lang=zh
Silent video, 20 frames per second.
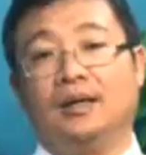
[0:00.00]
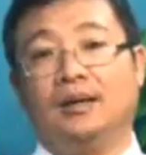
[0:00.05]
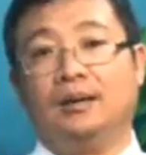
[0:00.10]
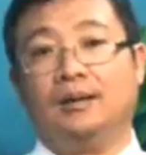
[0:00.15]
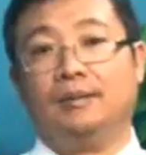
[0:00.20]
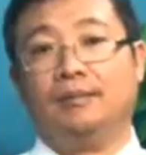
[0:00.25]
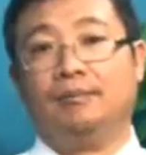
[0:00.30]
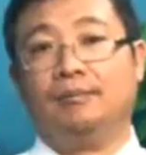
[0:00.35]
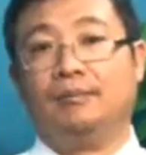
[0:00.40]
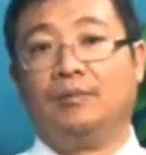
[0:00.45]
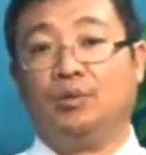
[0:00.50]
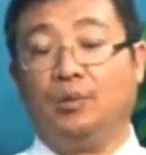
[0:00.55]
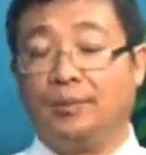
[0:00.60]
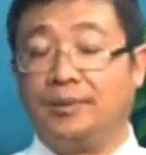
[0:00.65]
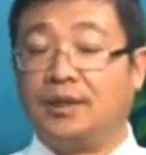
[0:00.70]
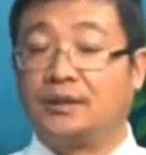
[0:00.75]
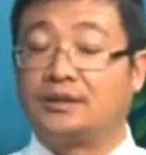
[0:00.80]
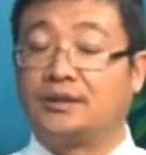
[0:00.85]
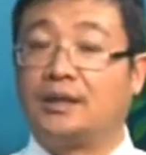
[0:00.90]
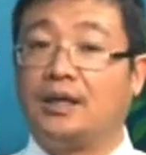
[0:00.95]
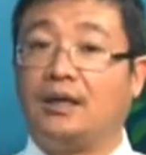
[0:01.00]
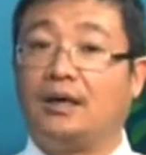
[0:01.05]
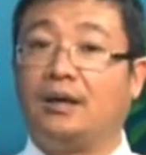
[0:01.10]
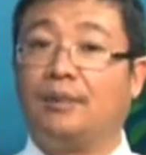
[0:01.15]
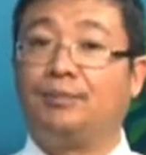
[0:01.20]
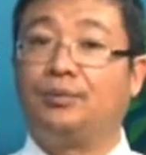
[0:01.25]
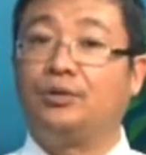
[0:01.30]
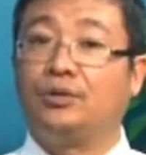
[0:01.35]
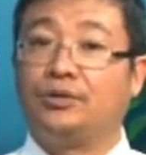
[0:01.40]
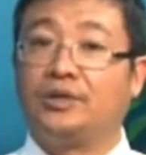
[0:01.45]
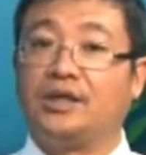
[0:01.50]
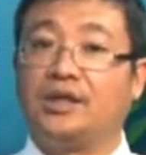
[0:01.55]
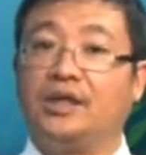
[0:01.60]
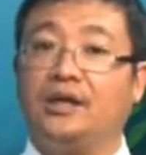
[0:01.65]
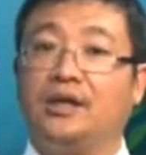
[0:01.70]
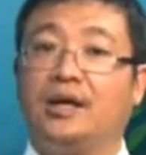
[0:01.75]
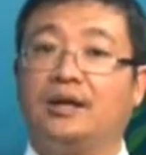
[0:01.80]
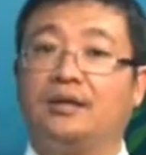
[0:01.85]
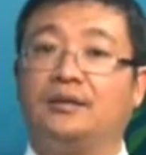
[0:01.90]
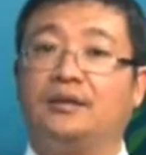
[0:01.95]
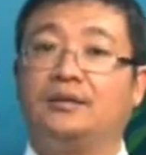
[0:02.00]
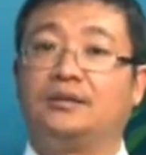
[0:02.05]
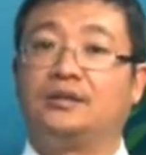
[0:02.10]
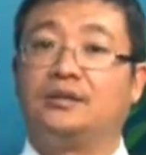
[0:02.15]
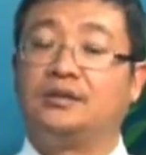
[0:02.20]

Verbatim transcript: 呃，我们要知道哈，不同的银行呢，